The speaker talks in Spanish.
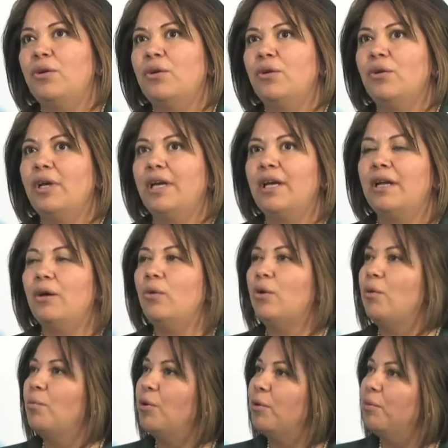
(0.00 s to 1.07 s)
creo que era un
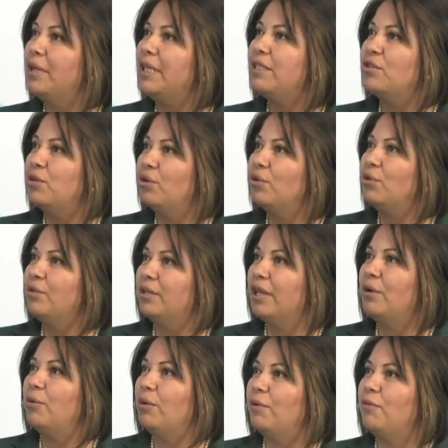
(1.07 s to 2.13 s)
compromiso
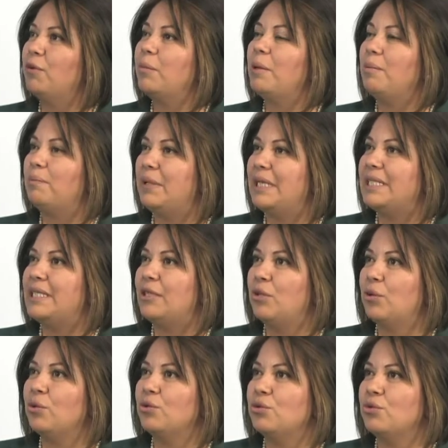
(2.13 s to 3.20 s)
de alguna forma
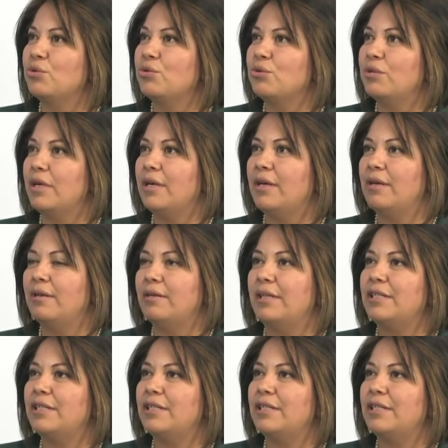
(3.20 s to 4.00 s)
implícito con sus eh,